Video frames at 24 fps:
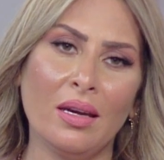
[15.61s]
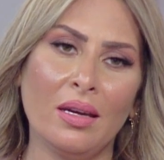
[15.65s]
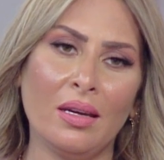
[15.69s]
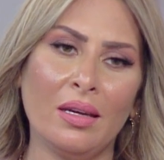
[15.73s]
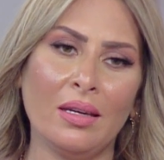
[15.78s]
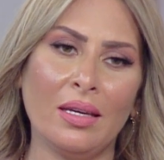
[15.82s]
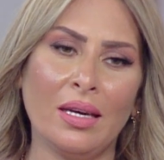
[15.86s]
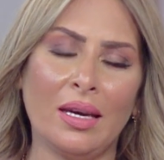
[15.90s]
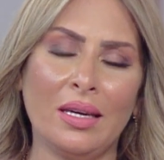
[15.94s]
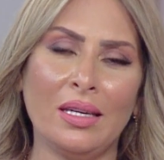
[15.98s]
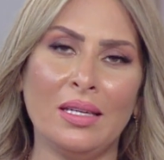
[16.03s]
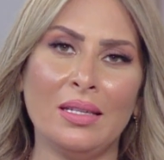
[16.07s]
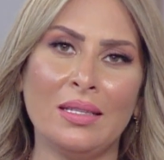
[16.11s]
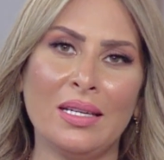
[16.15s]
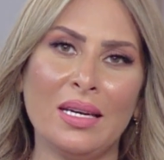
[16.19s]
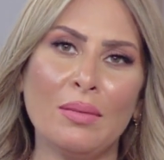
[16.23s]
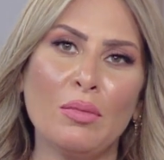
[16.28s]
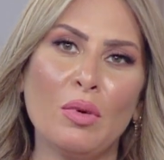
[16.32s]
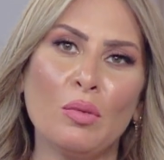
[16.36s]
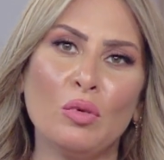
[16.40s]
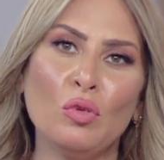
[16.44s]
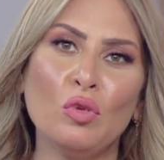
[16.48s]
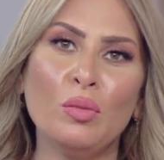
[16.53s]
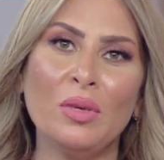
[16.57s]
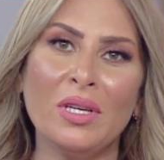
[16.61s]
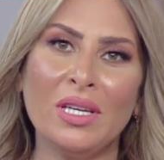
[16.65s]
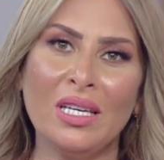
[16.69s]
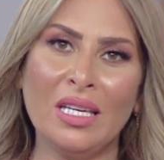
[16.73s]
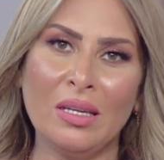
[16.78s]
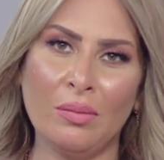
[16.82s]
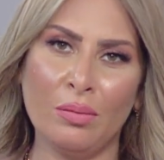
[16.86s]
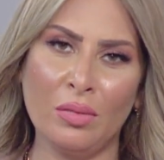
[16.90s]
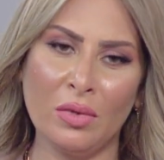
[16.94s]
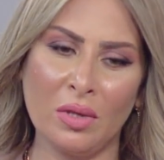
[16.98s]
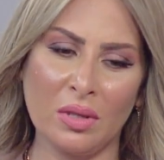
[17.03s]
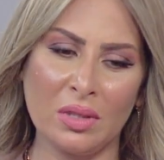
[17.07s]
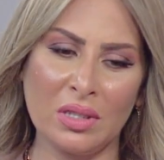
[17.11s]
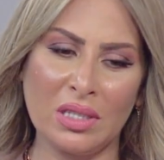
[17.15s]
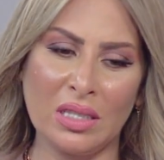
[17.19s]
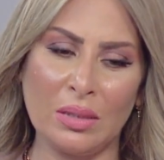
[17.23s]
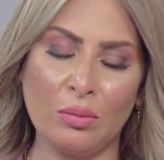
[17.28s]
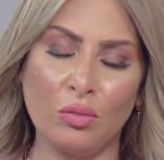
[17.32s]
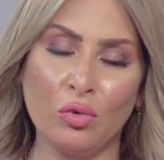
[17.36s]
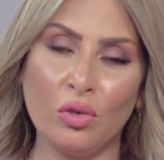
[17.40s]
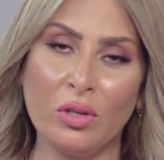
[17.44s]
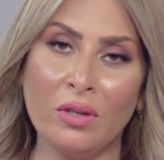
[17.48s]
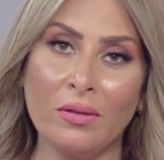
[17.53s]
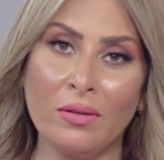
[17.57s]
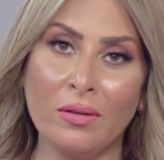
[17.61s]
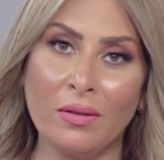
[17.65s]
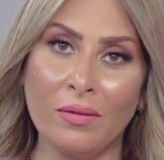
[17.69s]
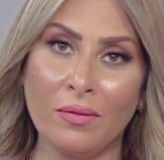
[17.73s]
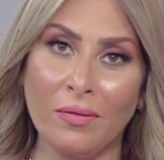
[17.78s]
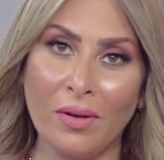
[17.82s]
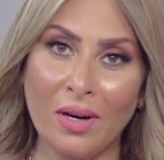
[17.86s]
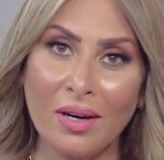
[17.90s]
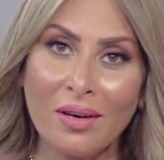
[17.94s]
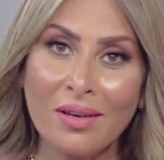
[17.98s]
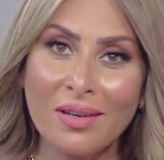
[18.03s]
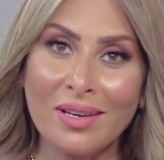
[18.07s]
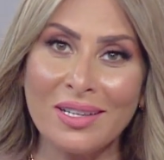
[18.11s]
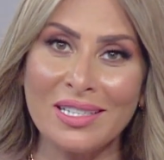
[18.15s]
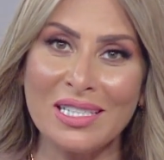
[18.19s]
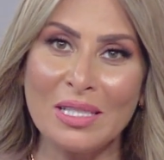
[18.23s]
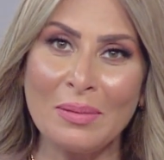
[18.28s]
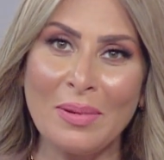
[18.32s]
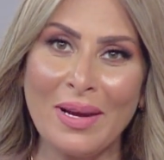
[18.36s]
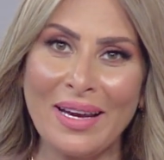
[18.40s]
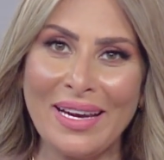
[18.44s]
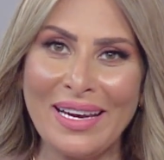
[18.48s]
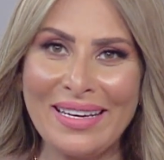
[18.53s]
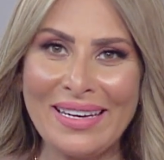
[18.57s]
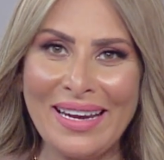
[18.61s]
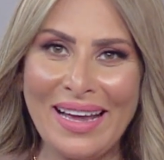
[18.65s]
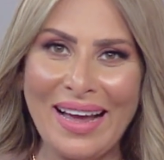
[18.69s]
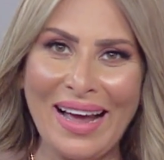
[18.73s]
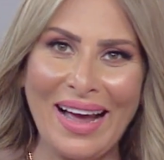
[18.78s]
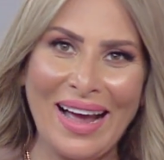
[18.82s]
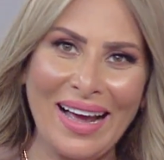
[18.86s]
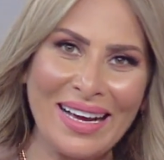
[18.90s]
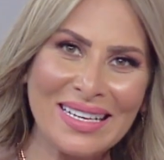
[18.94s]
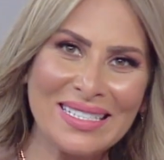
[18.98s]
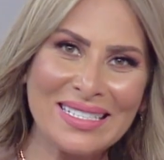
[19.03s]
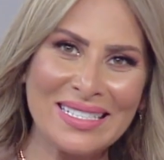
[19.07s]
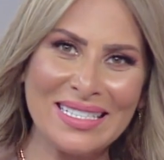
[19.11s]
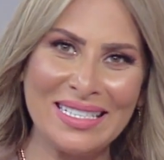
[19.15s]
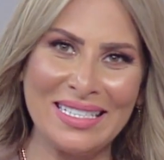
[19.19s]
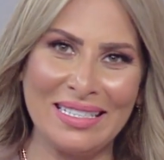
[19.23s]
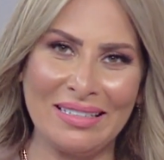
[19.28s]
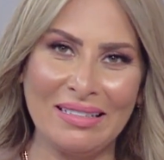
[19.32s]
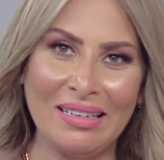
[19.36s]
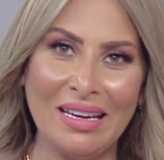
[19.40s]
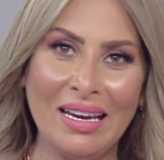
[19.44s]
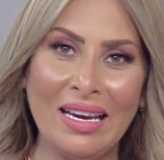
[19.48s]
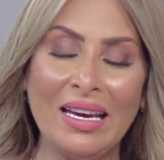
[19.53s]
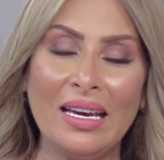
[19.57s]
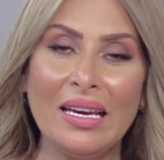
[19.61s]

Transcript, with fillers: يعني زي ما بنقول بيجي بنصيبه الفقره دي بقى احنا عكسين